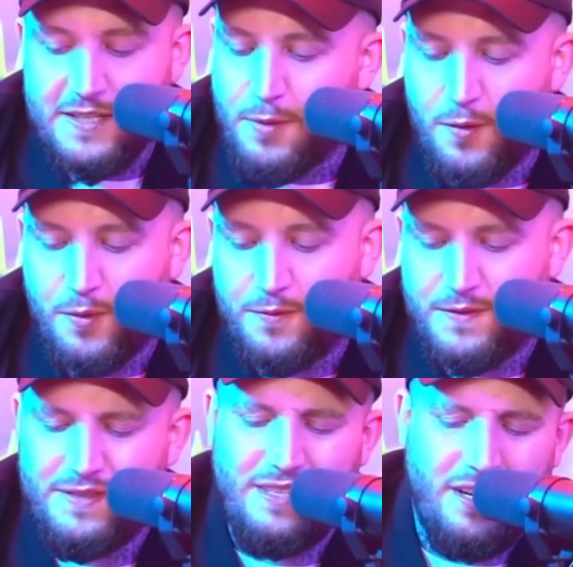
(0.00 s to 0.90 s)
nie z
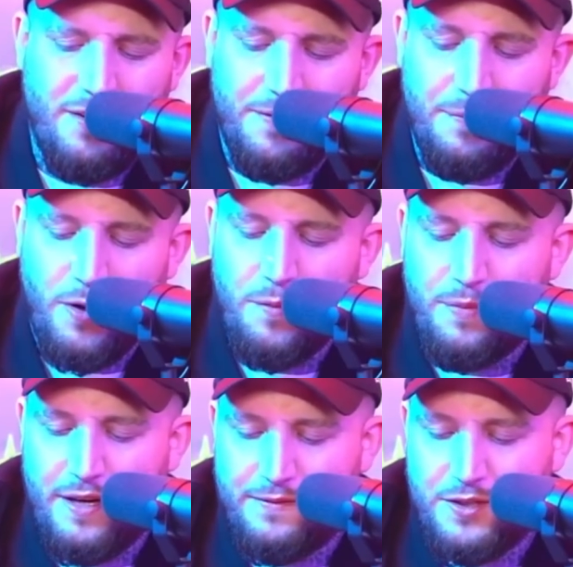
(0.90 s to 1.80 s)
bombą, co wy,
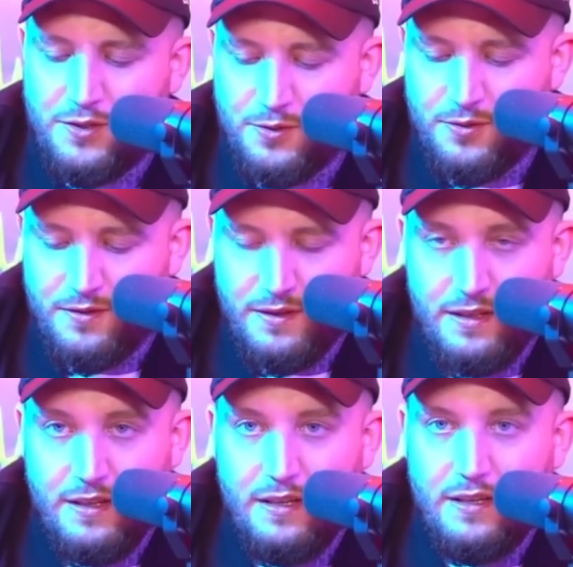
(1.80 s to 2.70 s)
bomba w życiu.
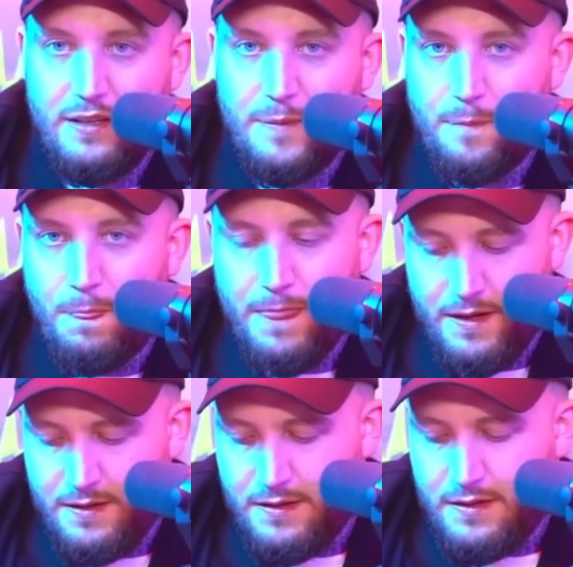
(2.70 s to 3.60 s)
Z
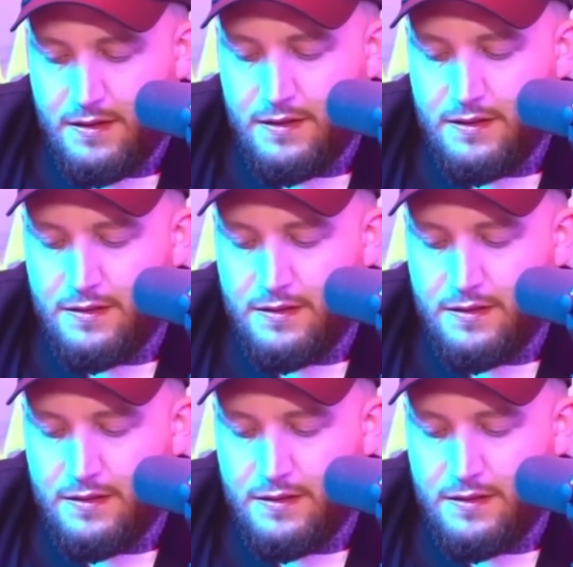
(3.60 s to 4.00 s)
moralniakiem Ulfika.